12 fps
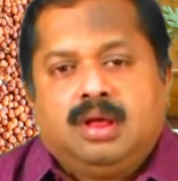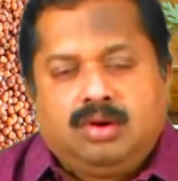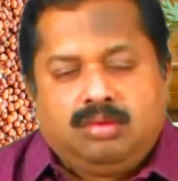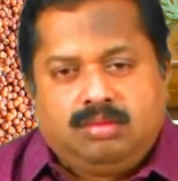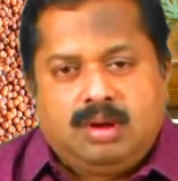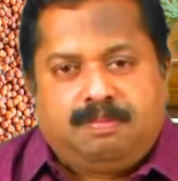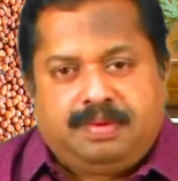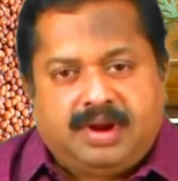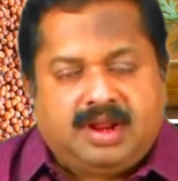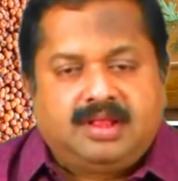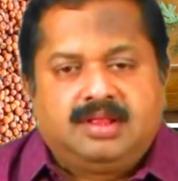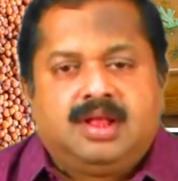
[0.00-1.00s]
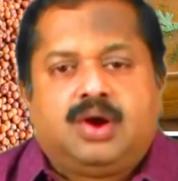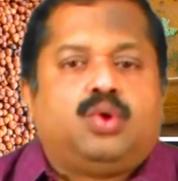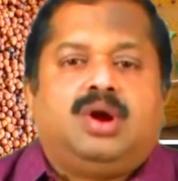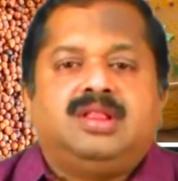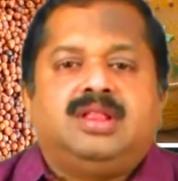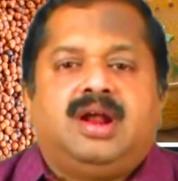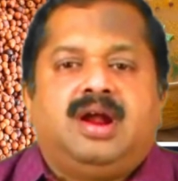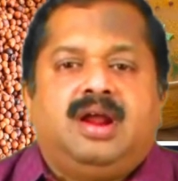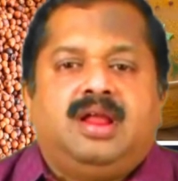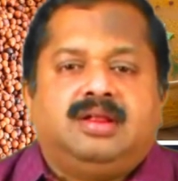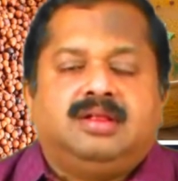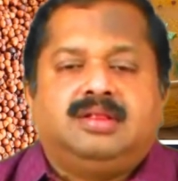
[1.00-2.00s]
ரொம்ப பிறந்த
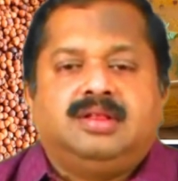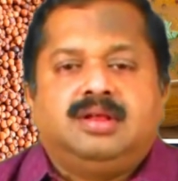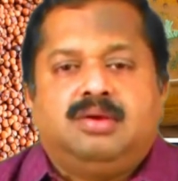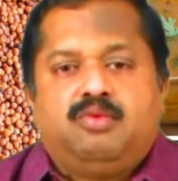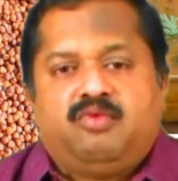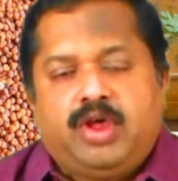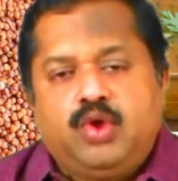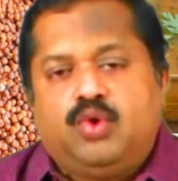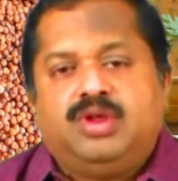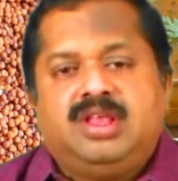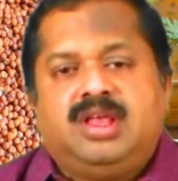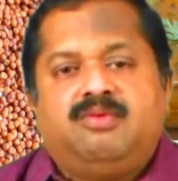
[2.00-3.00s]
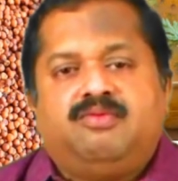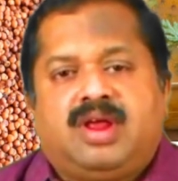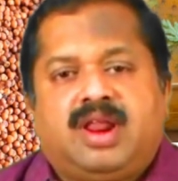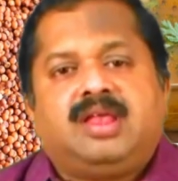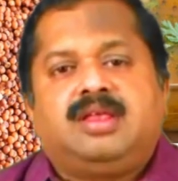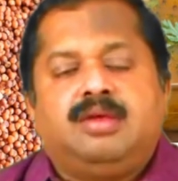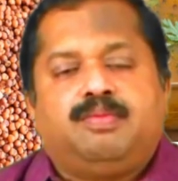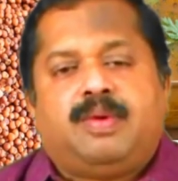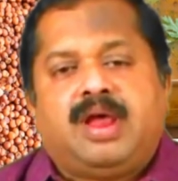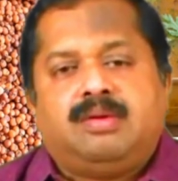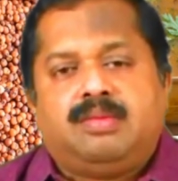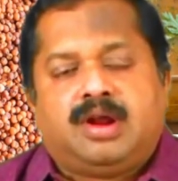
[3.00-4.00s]
குழந்தைகள்ல இருந்து வயோதிகம் வரைக்கும்
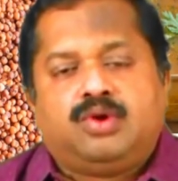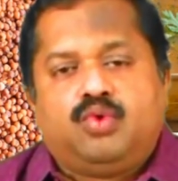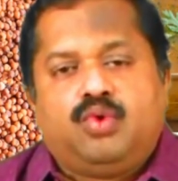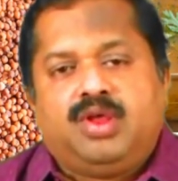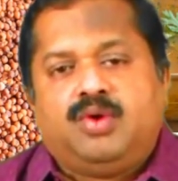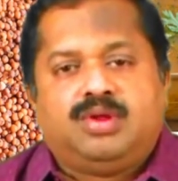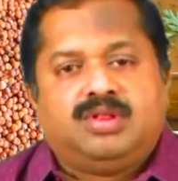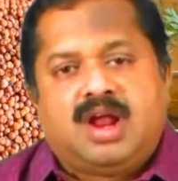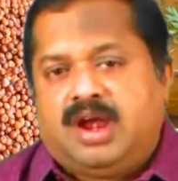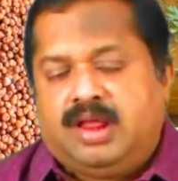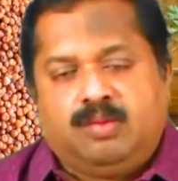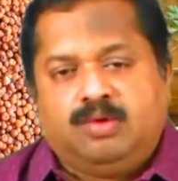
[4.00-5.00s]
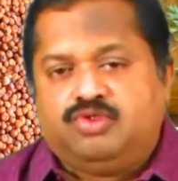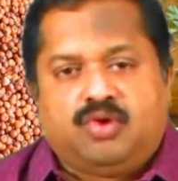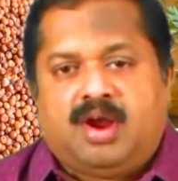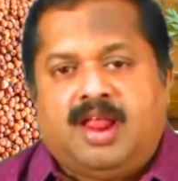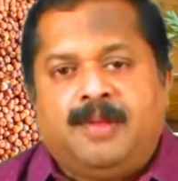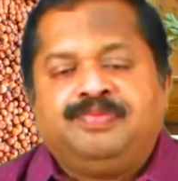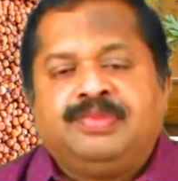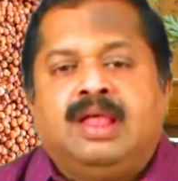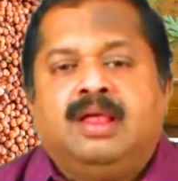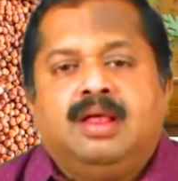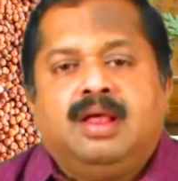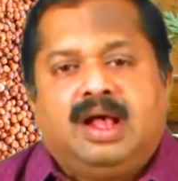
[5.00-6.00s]
பயன்படக்கூடிய ஒரு தானியம்னு சொல்லலாம்
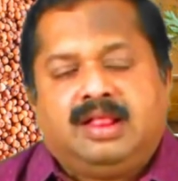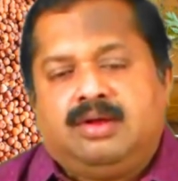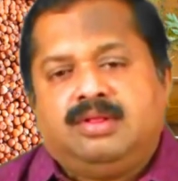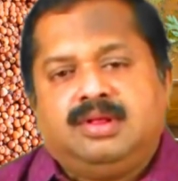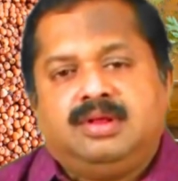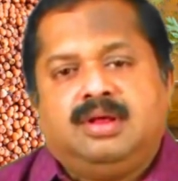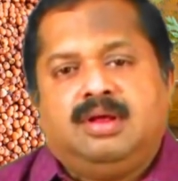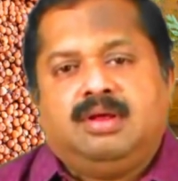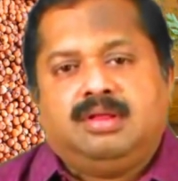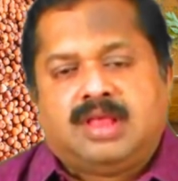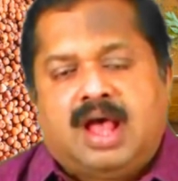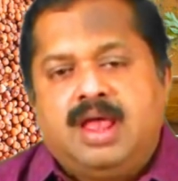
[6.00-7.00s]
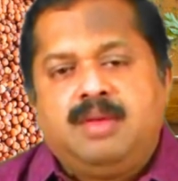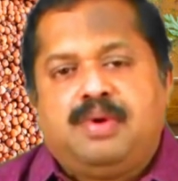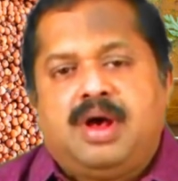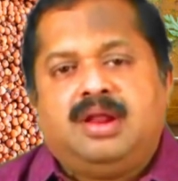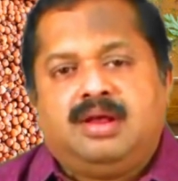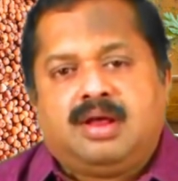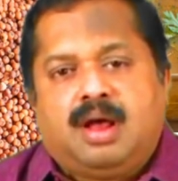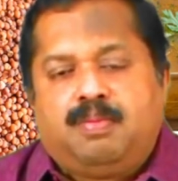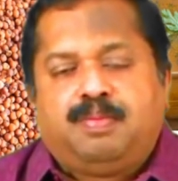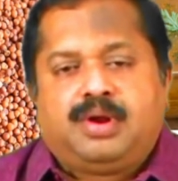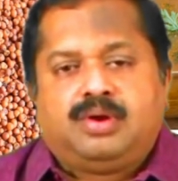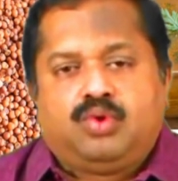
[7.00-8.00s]
அதாவது தாய்ப்பாலுக்கு
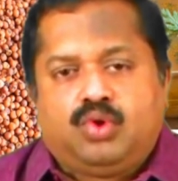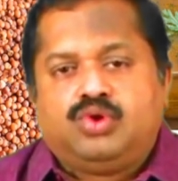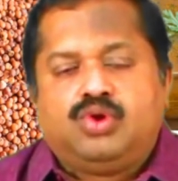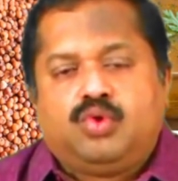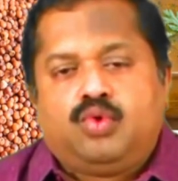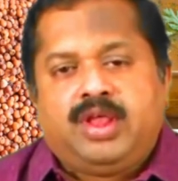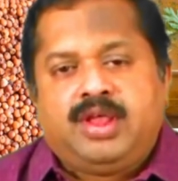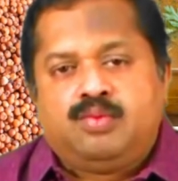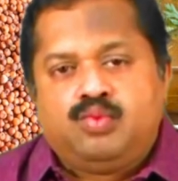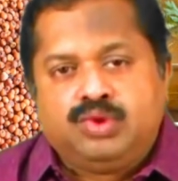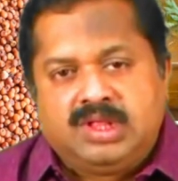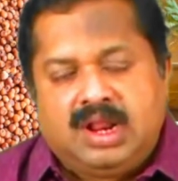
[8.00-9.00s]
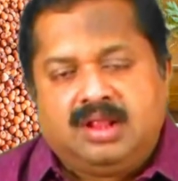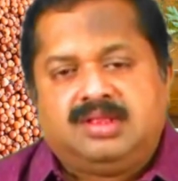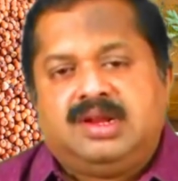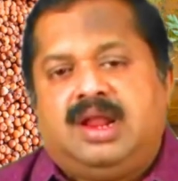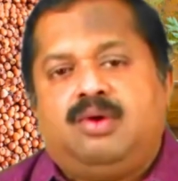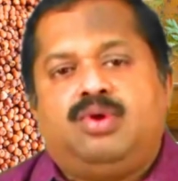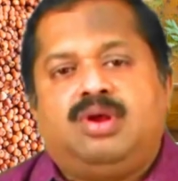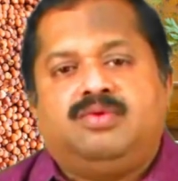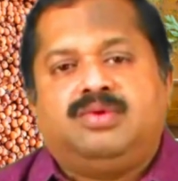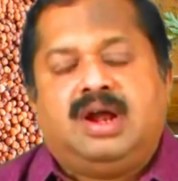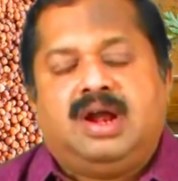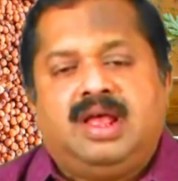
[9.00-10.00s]
அப்புறம் கொடுக்கக்கூடிய முதல் திட
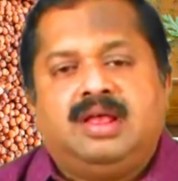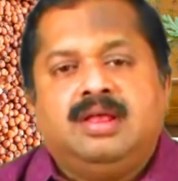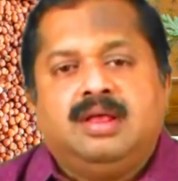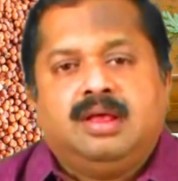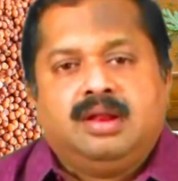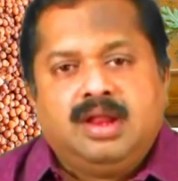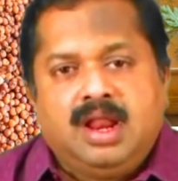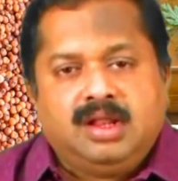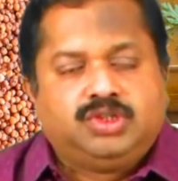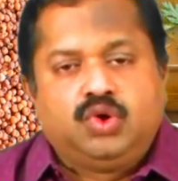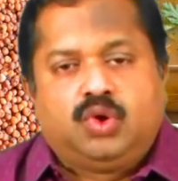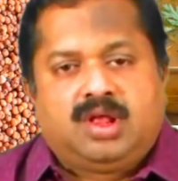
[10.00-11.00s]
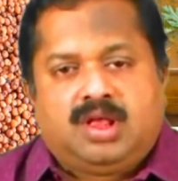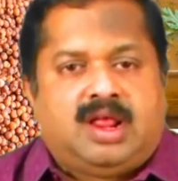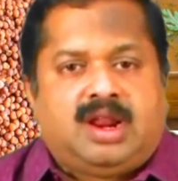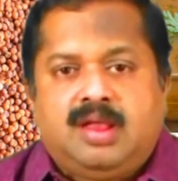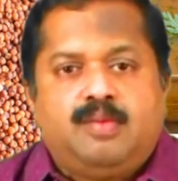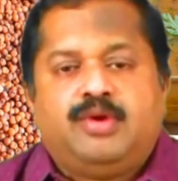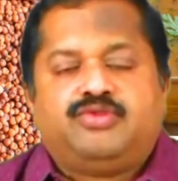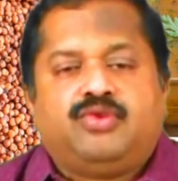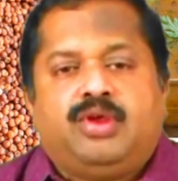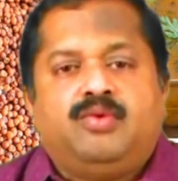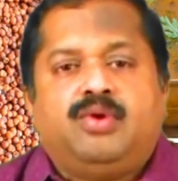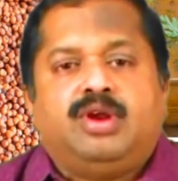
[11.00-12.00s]
உணவுகளில் நெல்ச்சோரை நிறைய பேர்
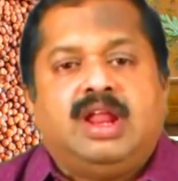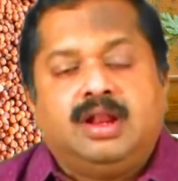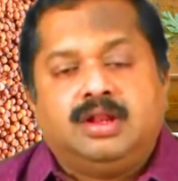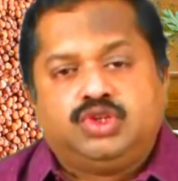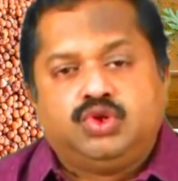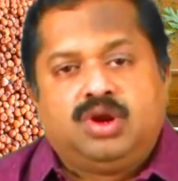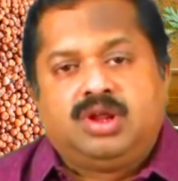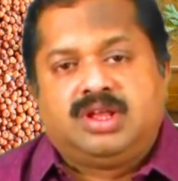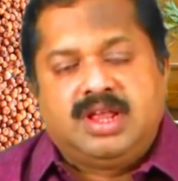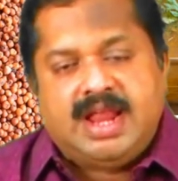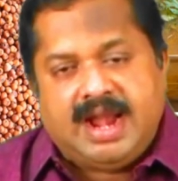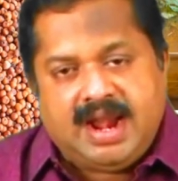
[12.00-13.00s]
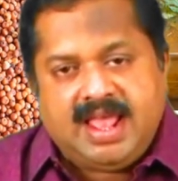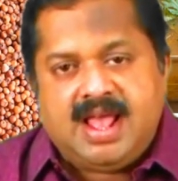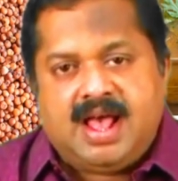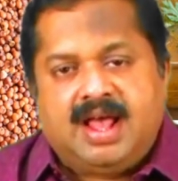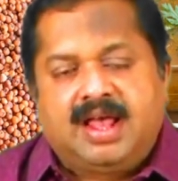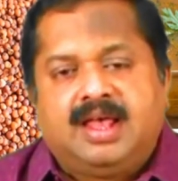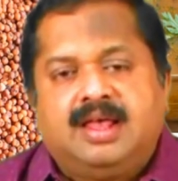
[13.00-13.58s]
செய்வோம் நெல்ச்சோருக்கு இணையாக